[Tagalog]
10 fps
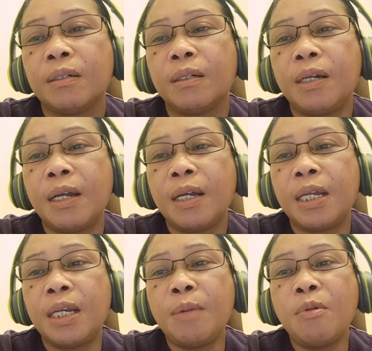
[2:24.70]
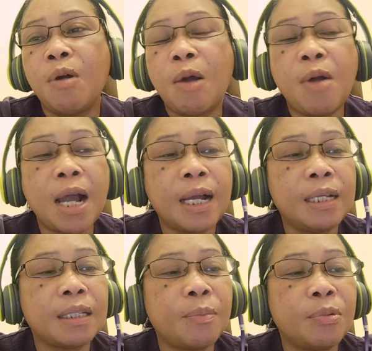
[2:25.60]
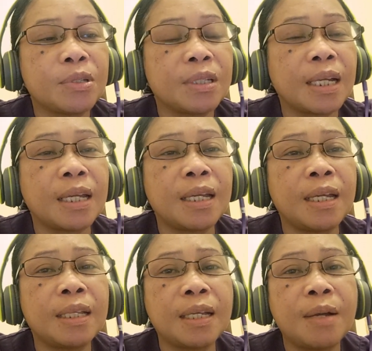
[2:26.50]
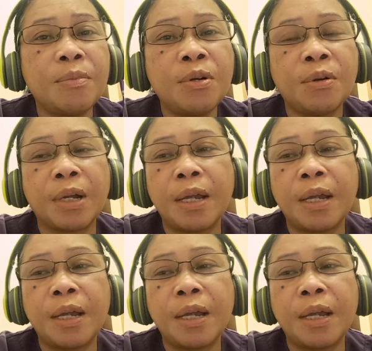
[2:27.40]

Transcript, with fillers: Uh, hindi mo hawakan, tapos nakikita mo.